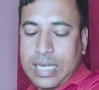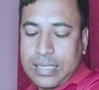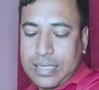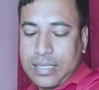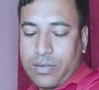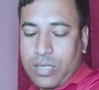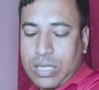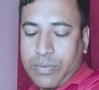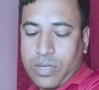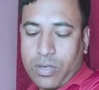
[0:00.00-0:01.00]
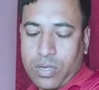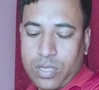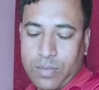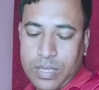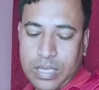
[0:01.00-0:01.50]
এই টেস্টটি করতে আপনার খরচ
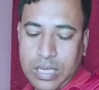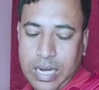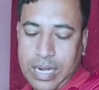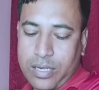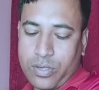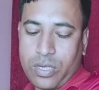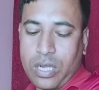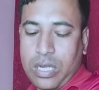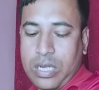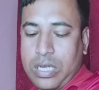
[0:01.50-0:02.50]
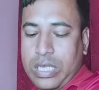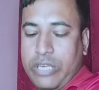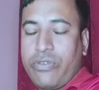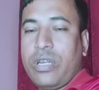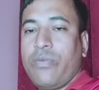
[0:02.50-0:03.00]
হবে আটশো টাকা
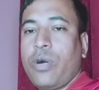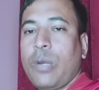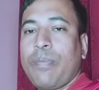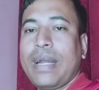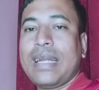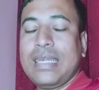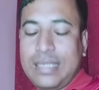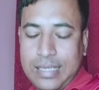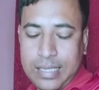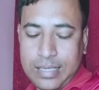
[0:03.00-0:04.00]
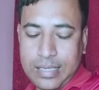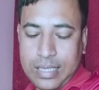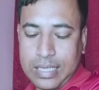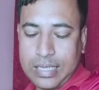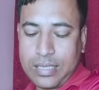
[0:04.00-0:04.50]
ইউরিন ফর প্রেগনেন্সি টেস্ট
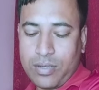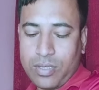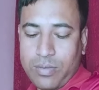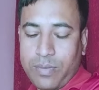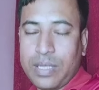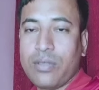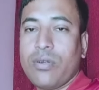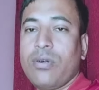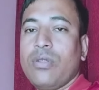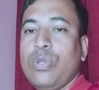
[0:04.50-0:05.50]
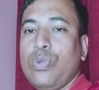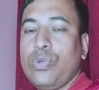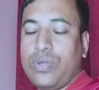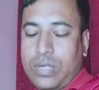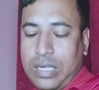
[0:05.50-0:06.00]
এই টেস্টটি খরচ হবে মাত্র
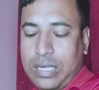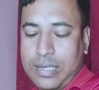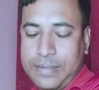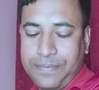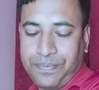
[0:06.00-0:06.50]
দুইশো টাকা